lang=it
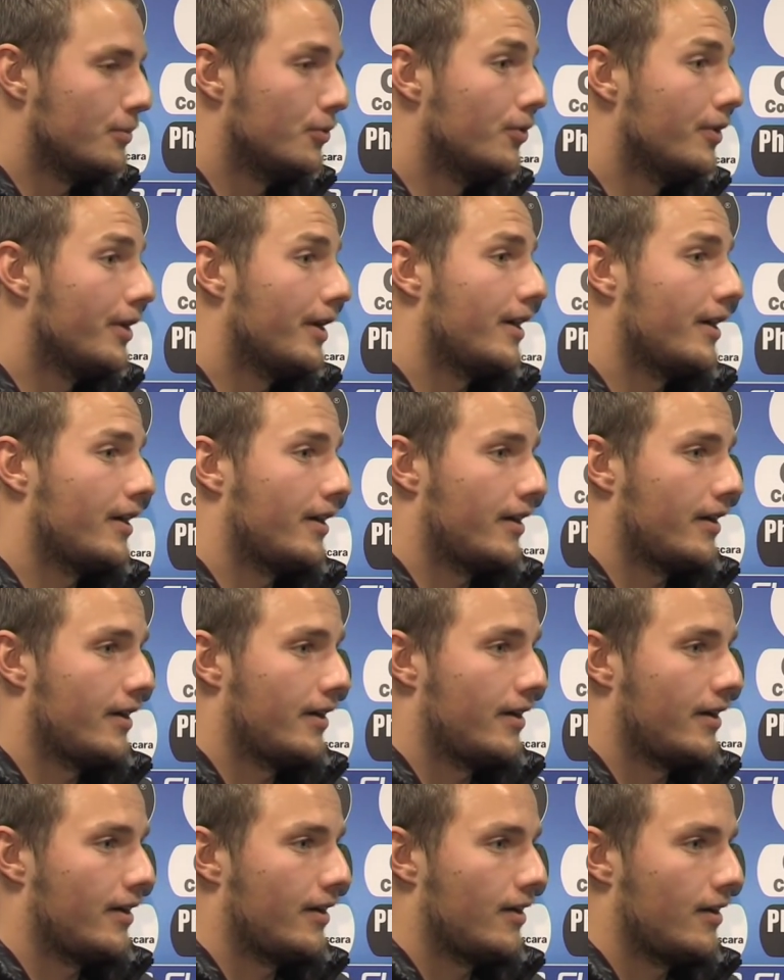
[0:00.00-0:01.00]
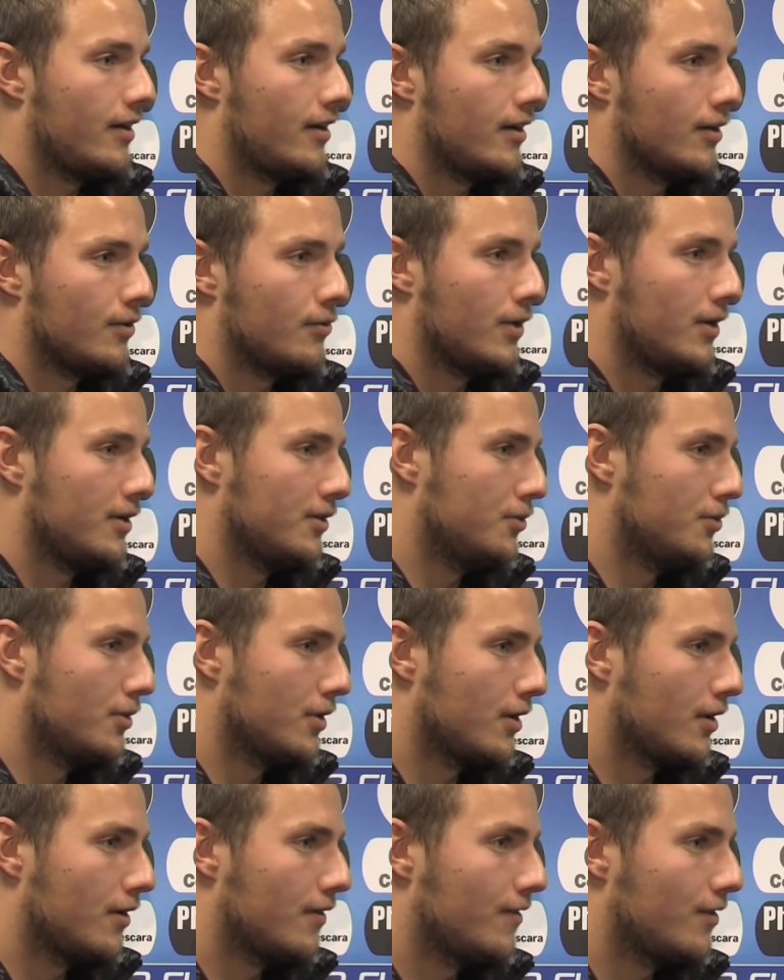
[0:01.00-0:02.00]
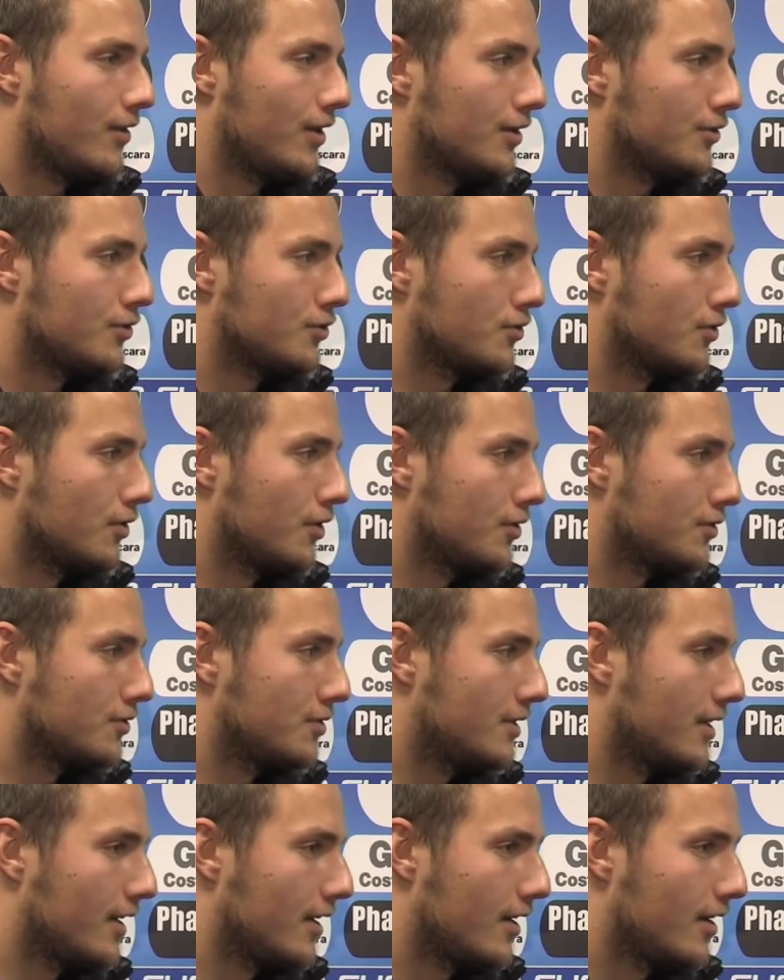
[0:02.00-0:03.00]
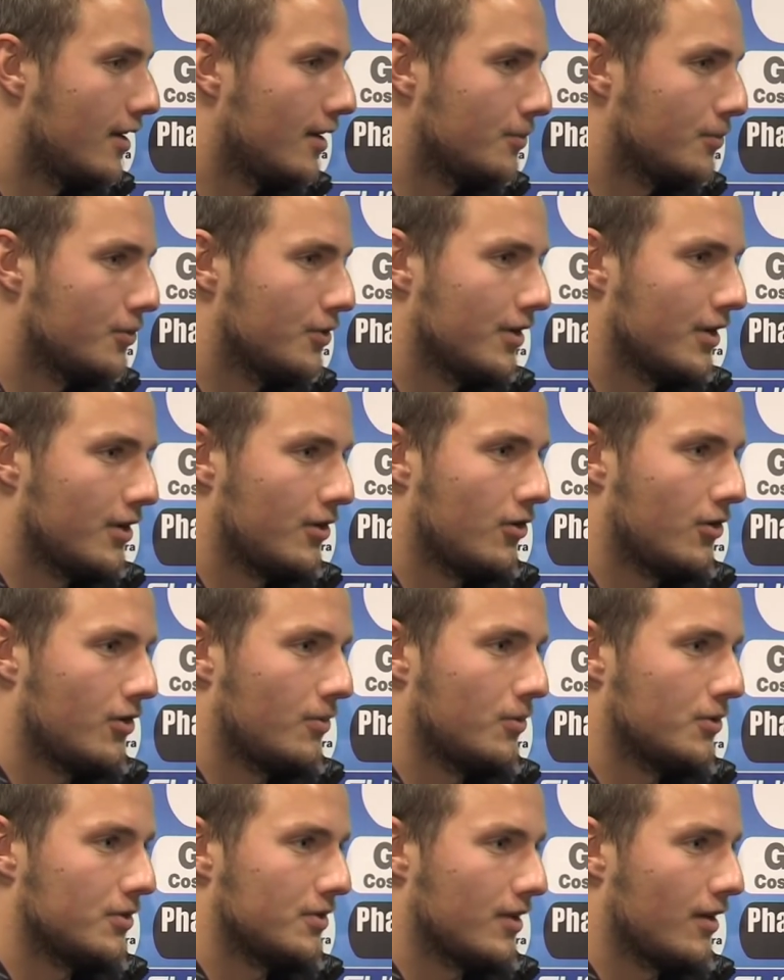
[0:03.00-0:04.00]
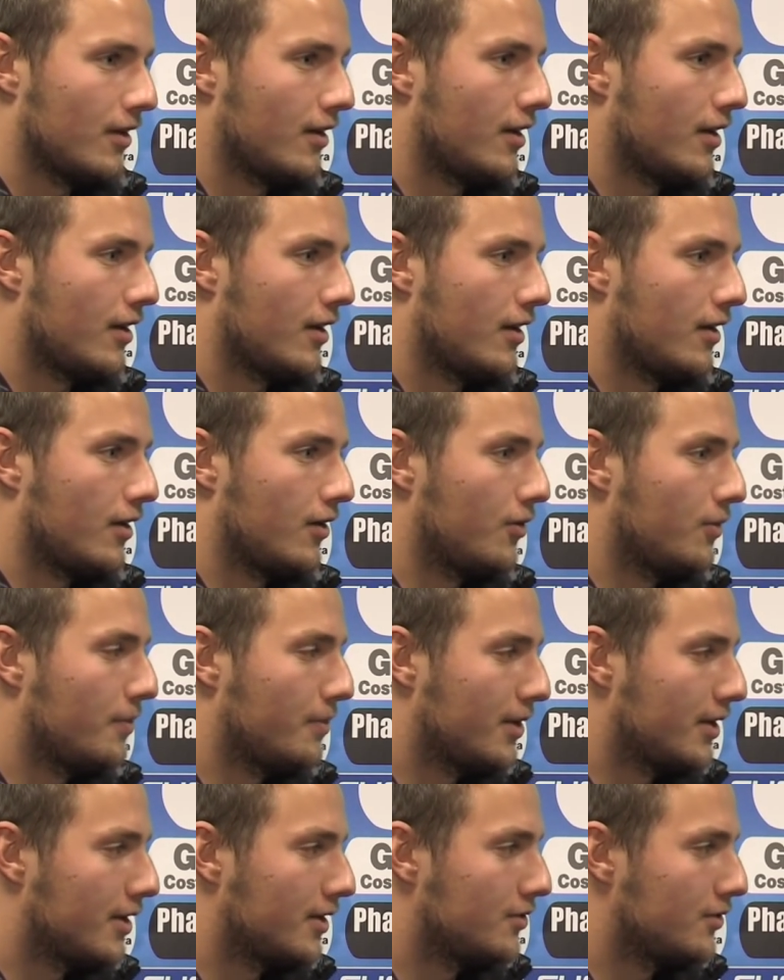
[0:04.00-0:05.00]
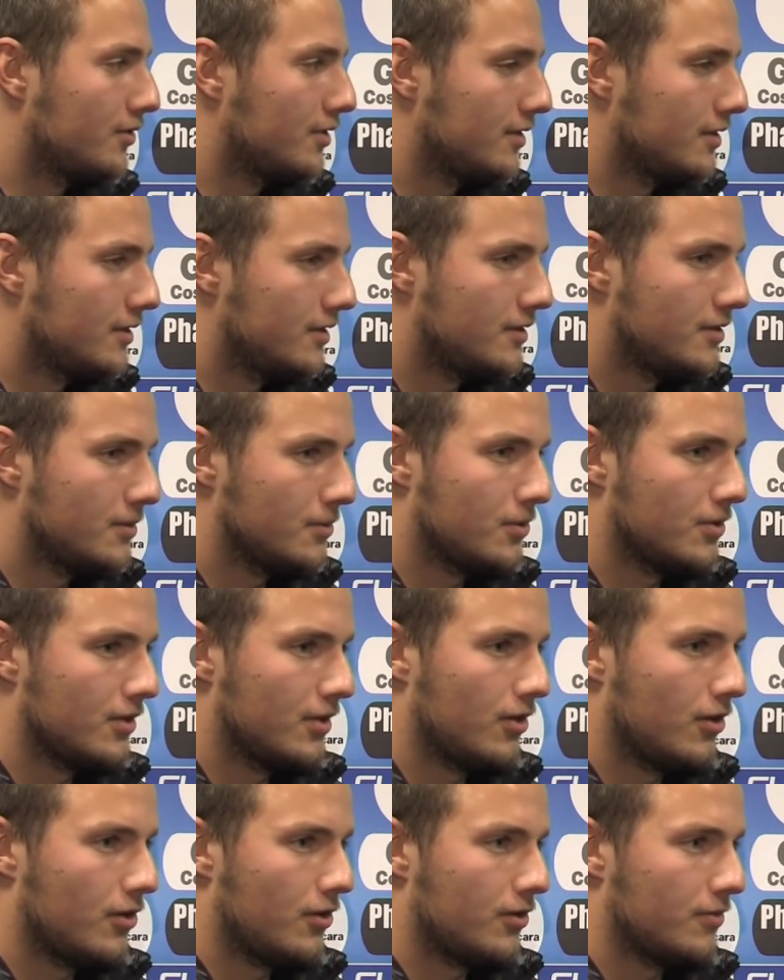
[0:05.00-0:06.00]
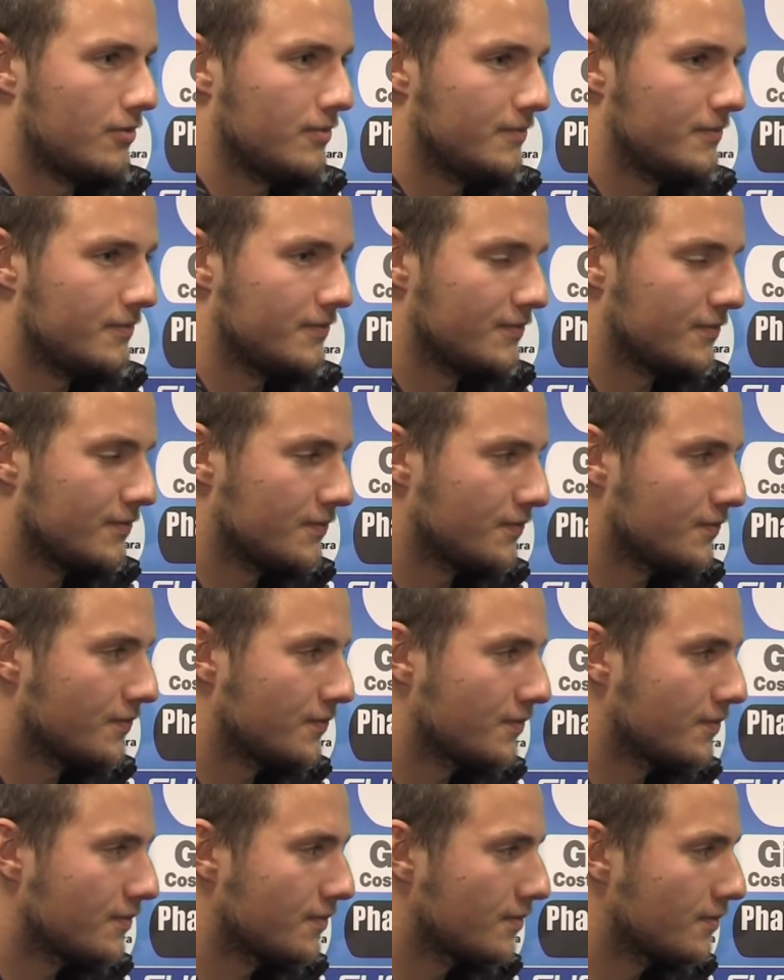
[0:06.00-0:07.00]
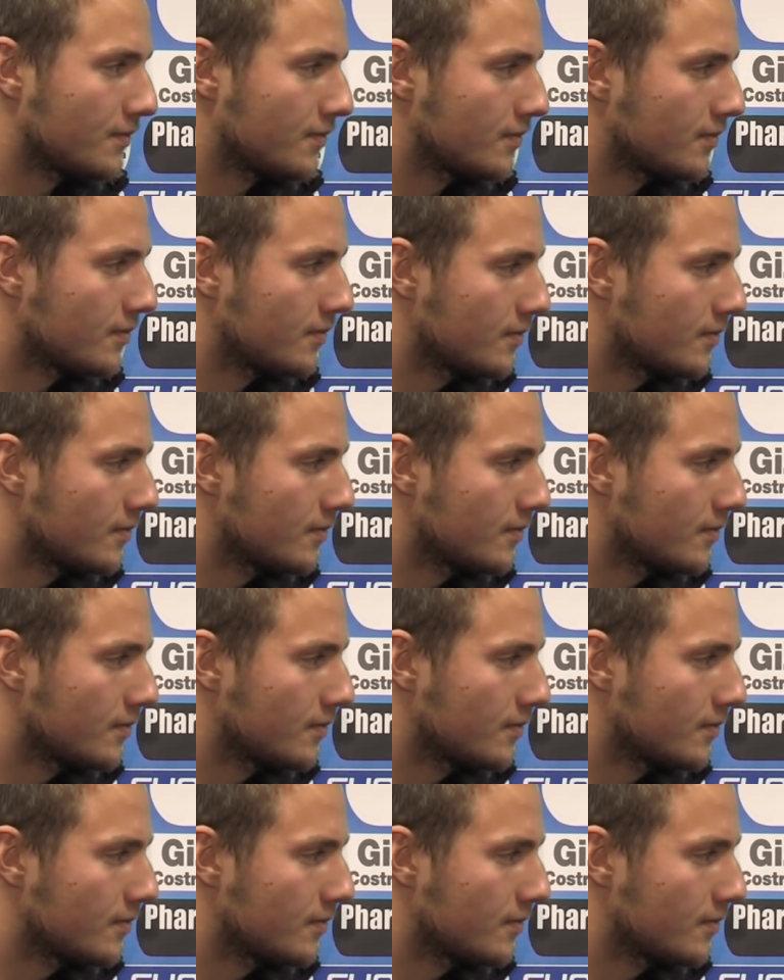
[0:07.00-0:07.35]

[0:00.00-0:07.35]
pure quelli due che avevo l'anno scorso, Stechellenburg e Lobont, che ho imparato tantissimo di loro. Quali sono le tue